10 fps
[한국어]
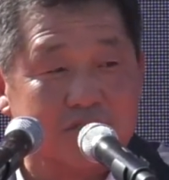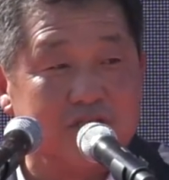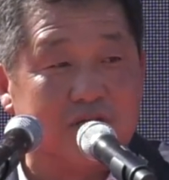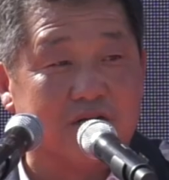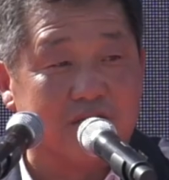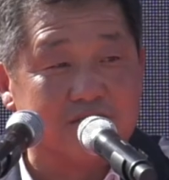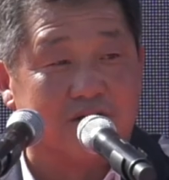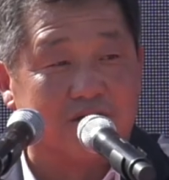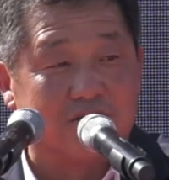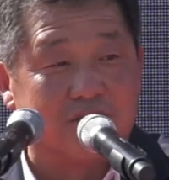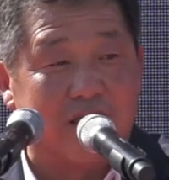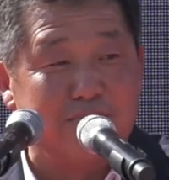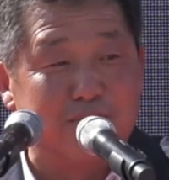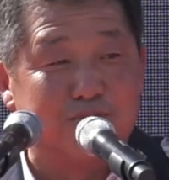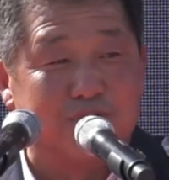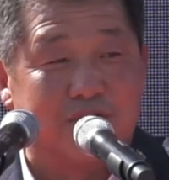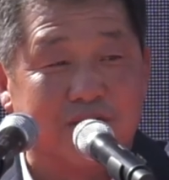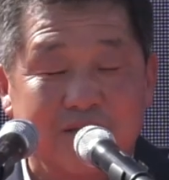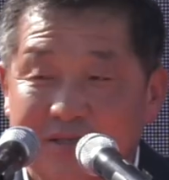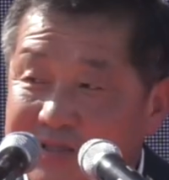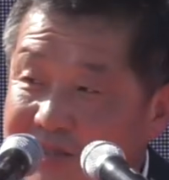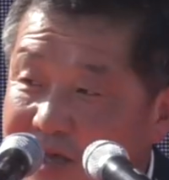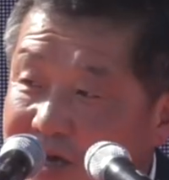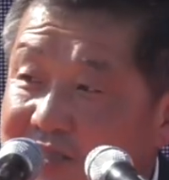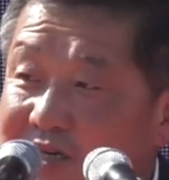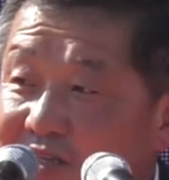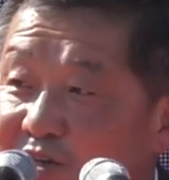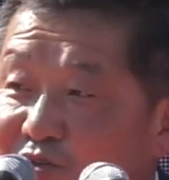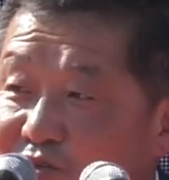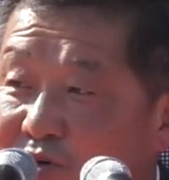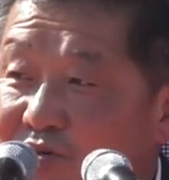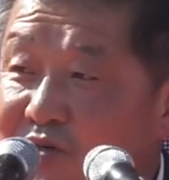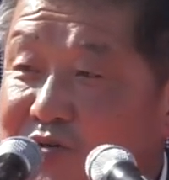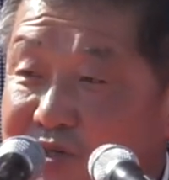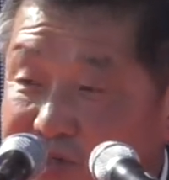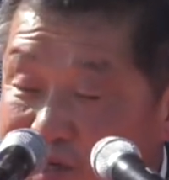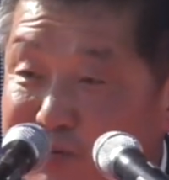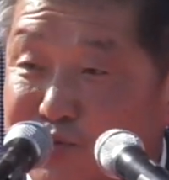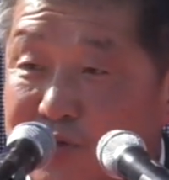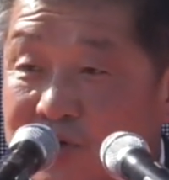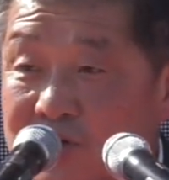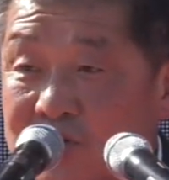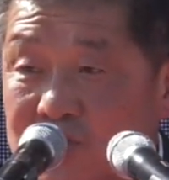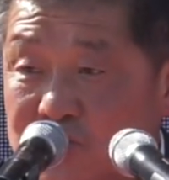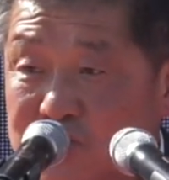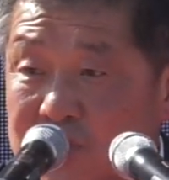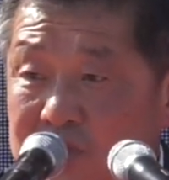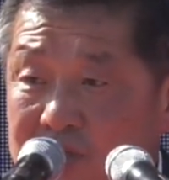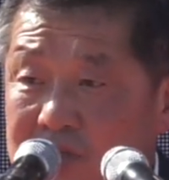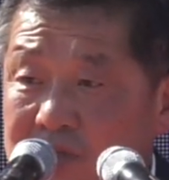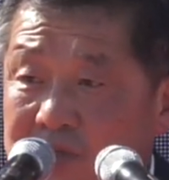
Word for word: 시작을 해서 대한민국이 아 잘 될 수 있도록 그리고 여러분들 주머니